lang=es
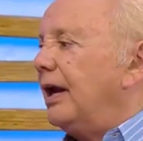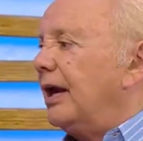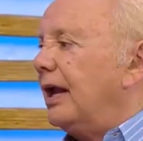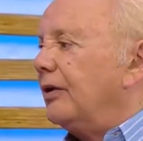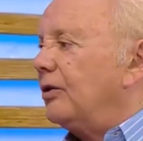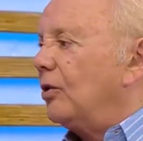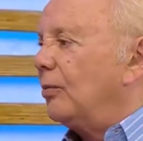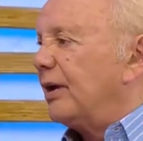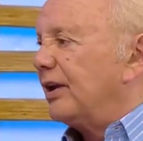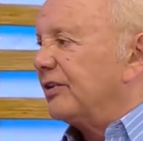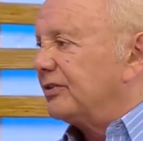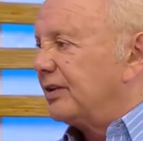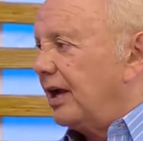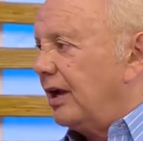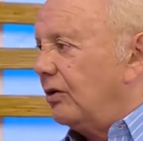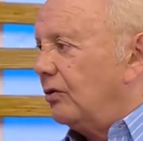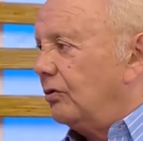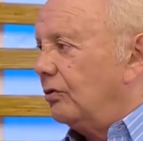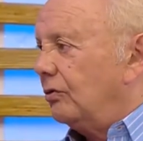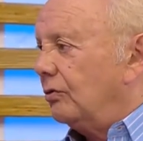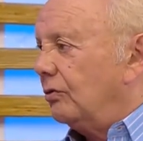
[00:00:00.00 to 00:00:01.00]
del año
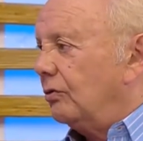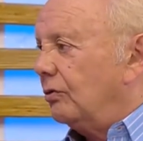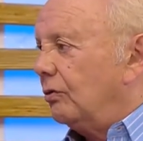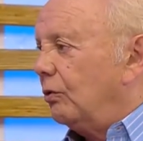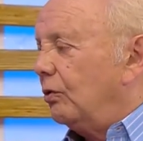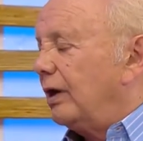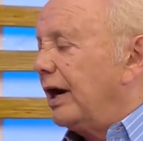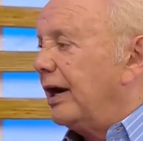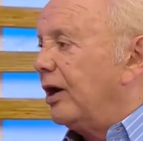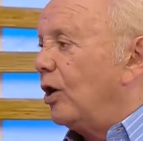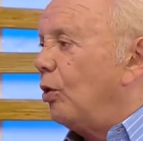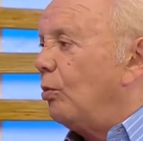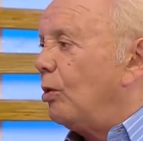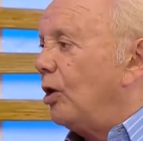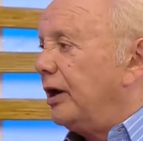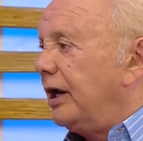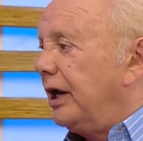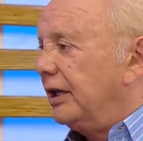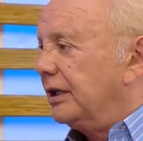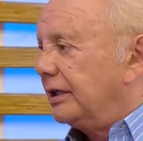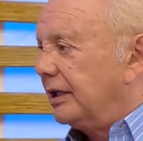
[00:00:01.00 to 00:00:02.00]
pasado sí, una
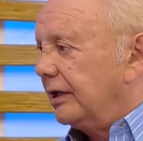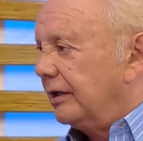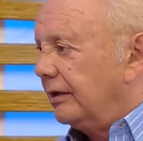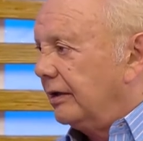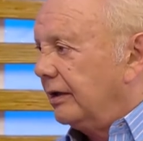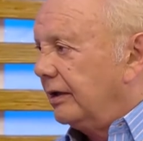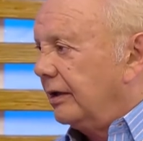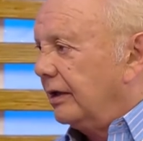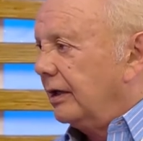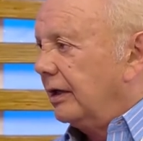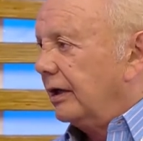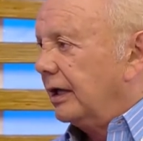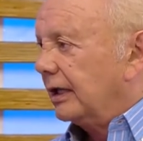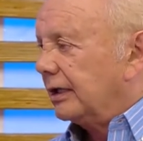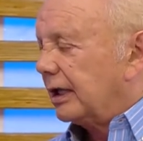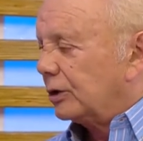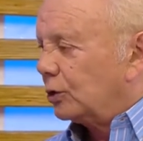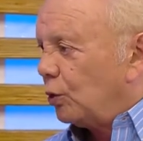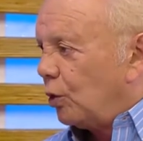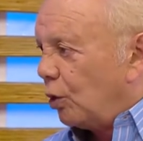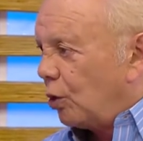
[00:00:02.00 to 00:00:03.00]
neumonitis que
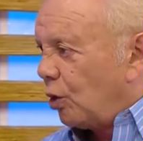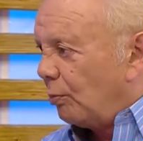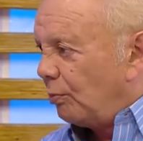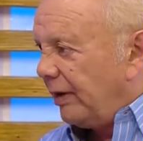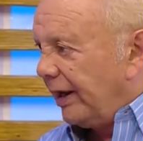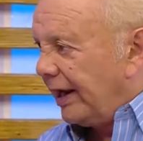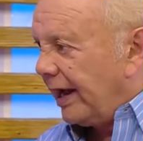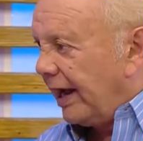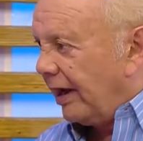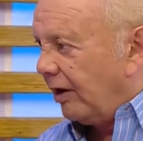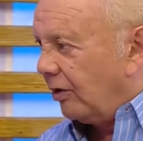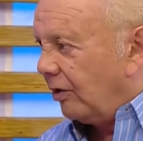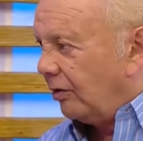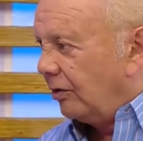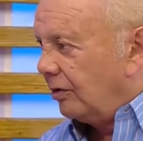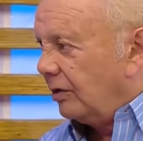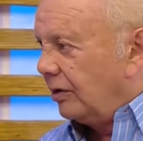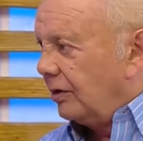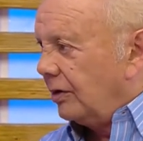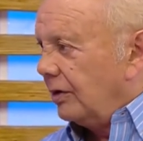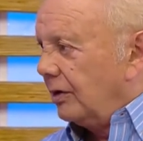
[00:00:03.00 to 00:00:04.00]
te tuvo complicado.
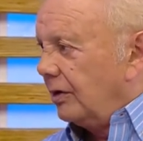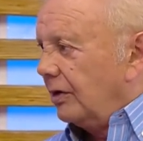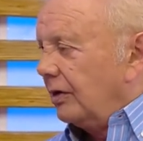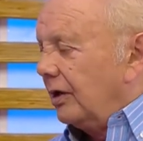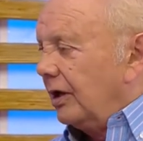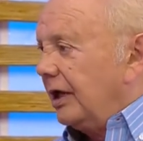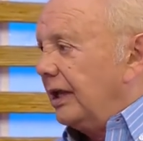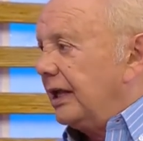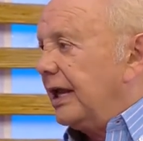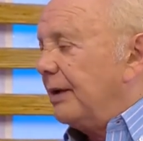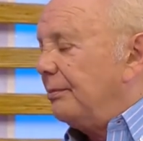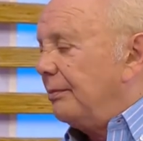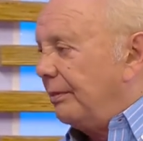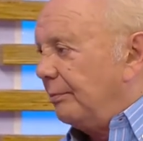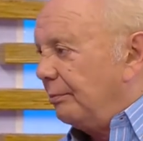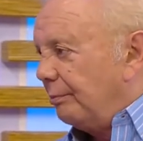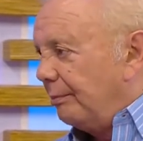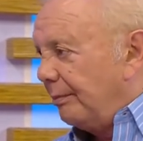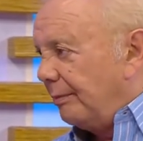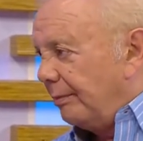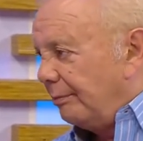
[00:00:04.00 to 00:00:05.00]
Sí, pero... Y
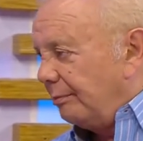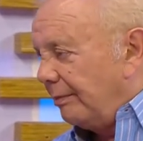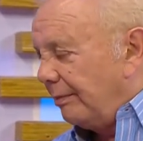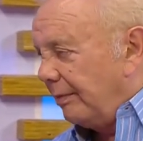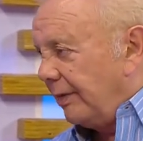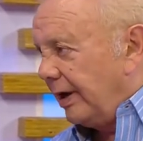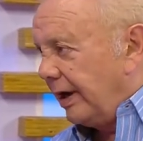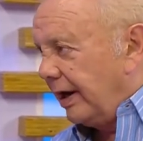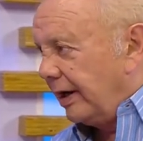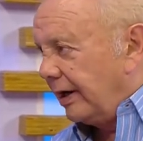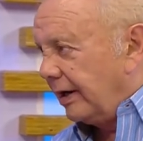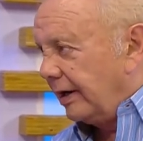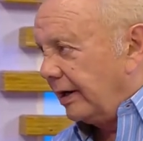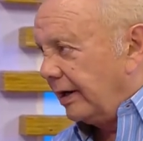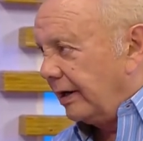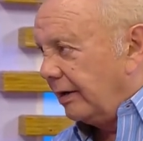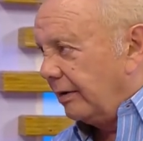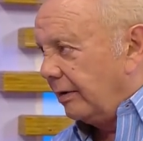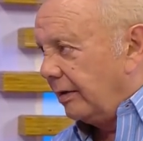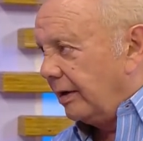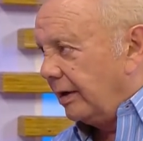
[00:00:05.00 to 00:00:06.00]
en
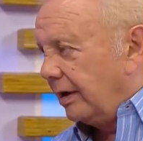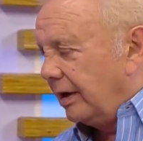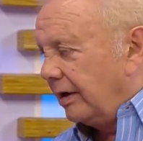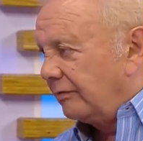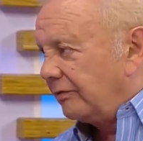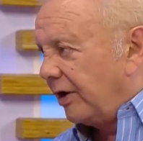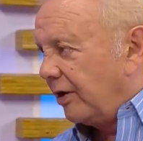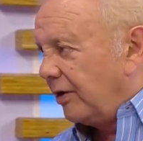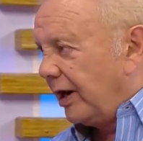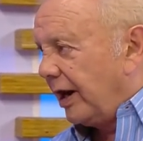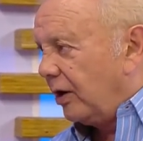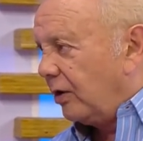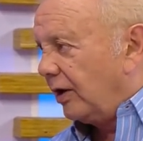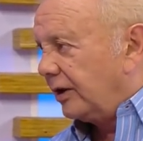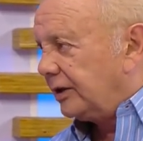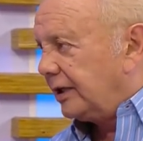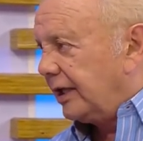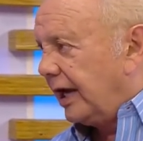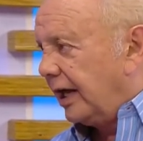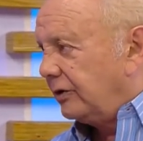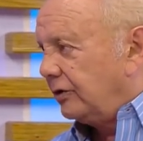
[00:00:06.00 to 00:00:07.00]
febrero de
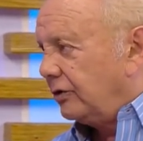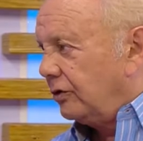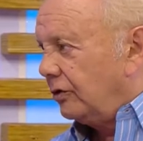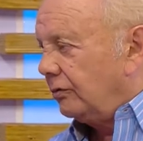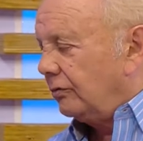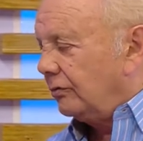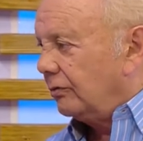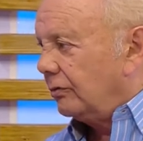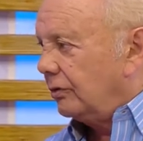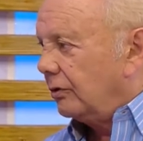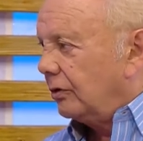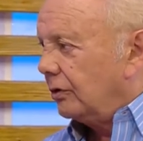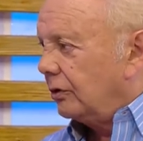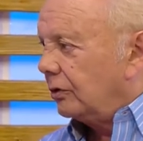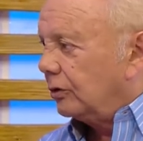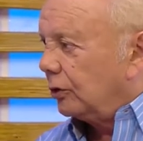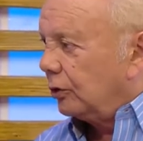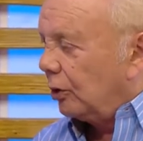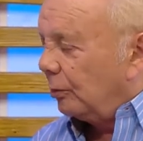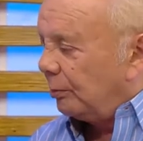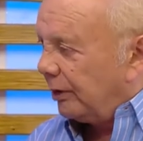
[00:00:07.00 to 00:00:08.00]
este año
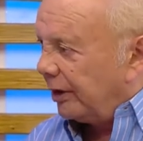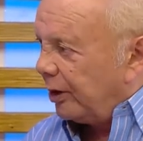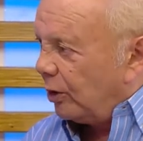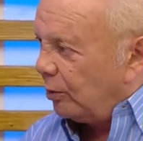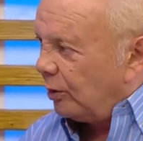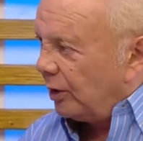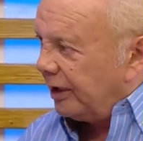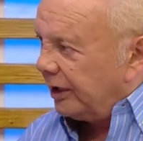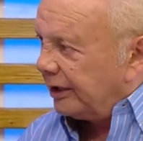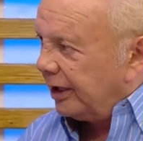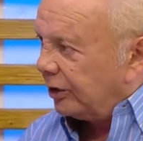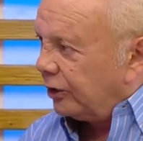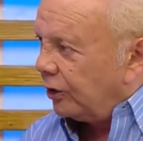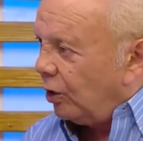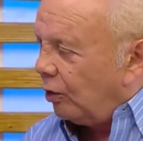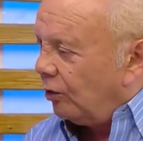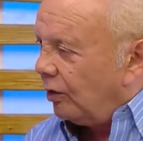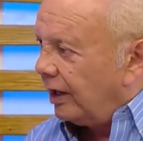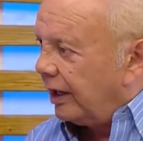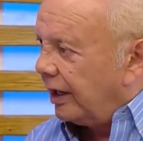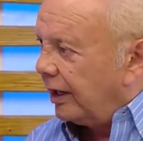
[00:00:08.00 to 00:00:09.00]
neumonitis
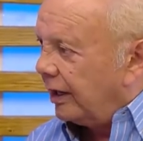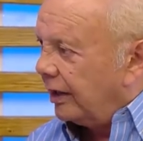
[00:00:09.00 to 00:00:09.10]
doble.